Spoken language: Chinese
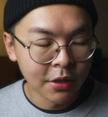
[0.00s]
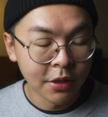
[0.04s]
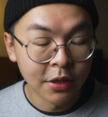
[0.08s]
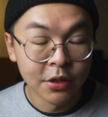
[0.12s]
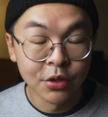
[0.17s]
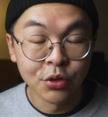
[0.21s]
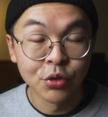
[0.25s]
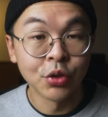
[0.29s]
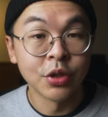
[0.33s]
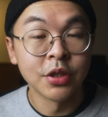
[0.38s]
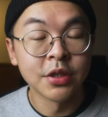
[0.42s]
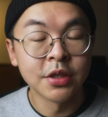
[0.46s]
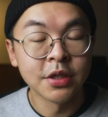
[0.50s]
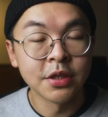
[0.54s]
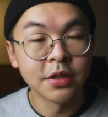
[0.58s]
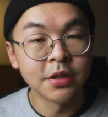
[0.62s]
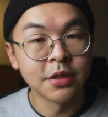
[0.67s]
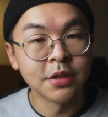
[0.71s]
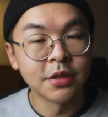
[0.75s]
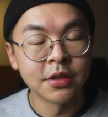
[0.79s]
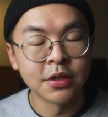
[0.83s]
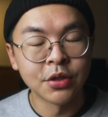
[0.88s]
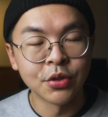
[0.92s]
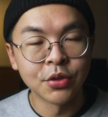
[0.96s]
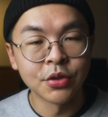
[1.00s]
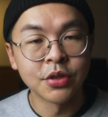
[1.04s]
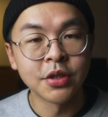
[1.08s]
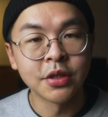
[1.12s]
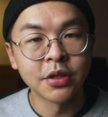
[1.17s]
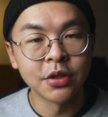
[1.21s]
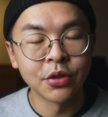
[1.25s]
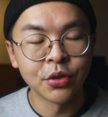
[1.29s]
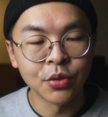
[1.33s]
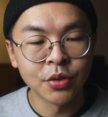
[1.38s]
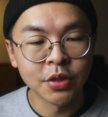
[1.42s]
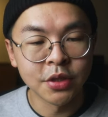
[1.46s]
很随性的街头摄
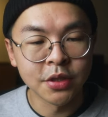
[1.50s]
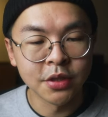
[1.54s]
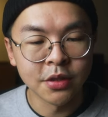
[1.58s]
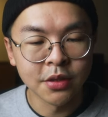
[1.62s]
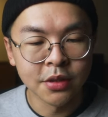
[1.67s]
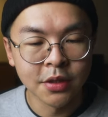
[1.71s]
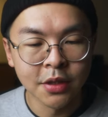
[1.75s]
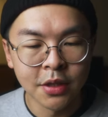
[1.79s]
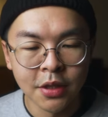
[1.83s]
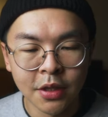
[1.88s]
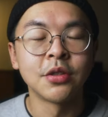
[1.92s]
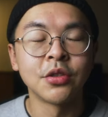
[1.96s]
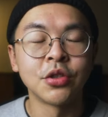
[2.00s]
影的东西，